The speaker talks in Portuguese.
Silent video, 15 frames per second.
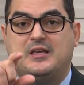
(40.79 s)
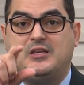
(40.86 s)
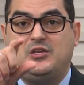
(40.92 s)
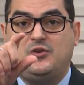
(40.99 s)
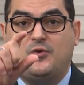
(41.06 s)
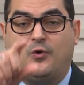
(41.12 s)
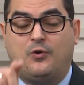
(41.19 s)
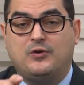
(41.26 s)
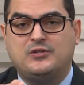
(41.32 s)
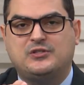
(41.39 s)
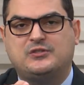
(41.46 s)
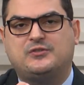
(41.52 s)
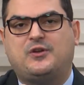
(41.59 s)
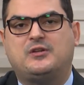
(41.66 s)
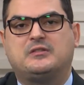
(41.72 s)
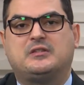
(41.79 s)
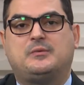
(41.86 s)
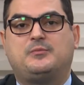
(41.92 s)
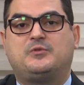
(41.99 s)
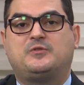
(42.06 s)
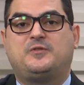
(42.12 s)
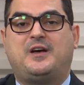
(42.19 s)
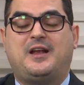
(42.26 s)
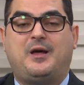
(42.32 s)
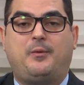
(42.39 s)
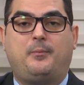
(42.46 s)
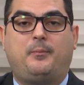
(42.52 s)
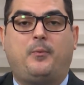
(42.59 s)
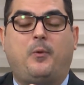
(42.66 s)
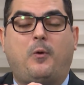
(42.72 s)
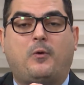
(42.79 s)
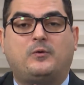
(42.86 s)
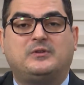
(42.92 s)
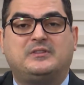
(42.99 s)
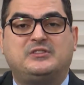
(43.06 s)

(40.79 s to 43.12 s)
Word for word: e hoje nós vamos falar um pouco